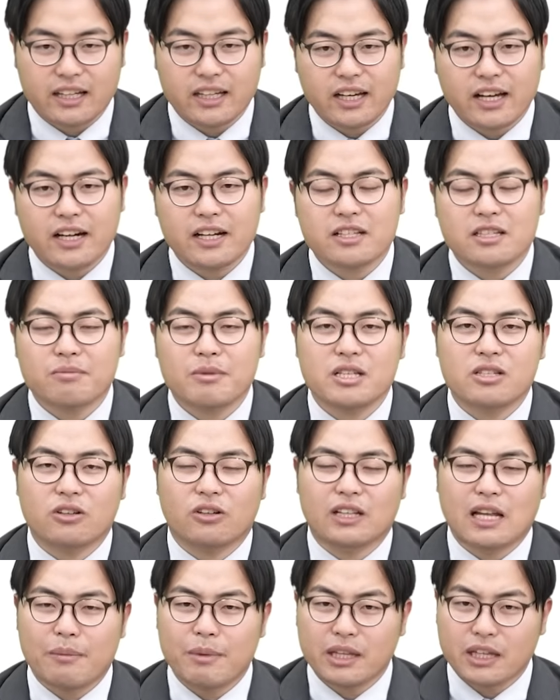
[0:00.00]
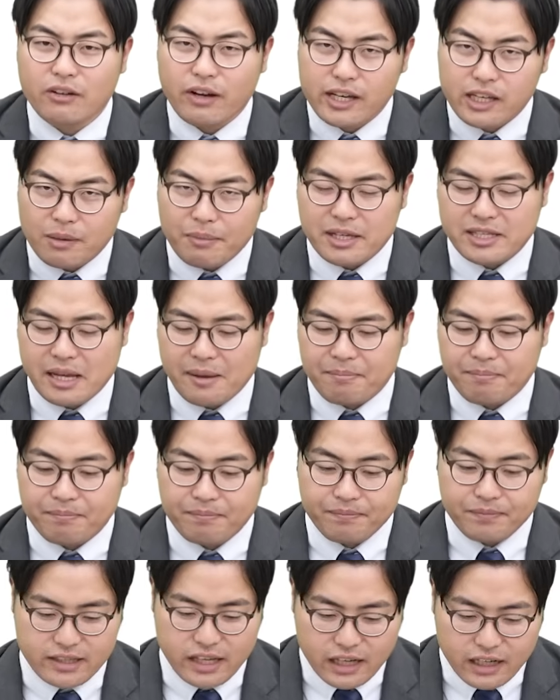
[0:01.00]
ケアレスミスをなめてはいけません。
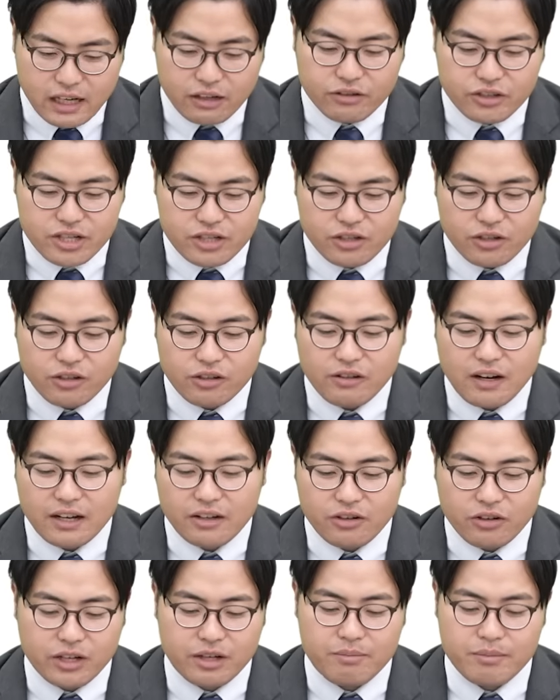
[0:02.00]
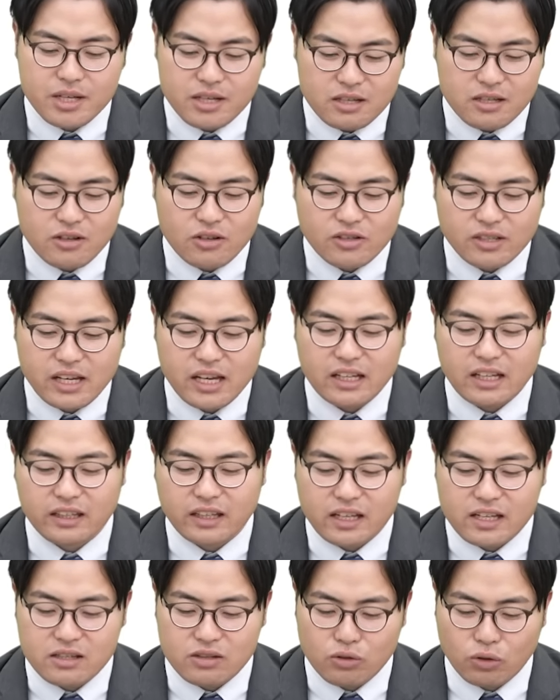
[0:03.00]
せっかく実力はあるのにミスのせいで
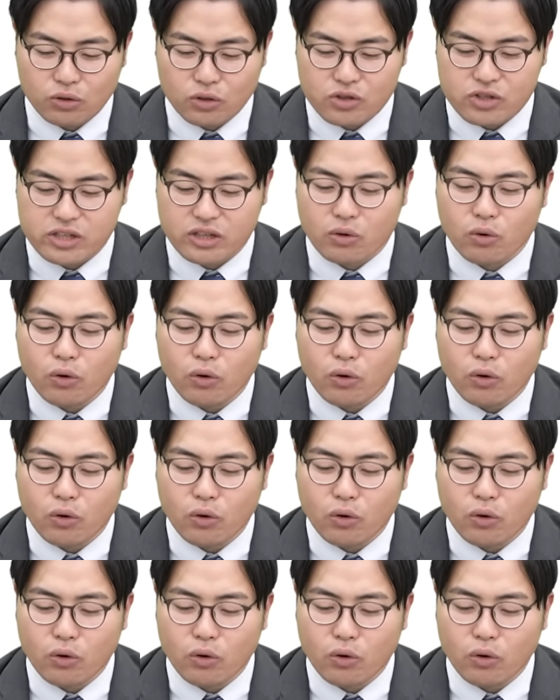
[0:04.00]
点数を落とし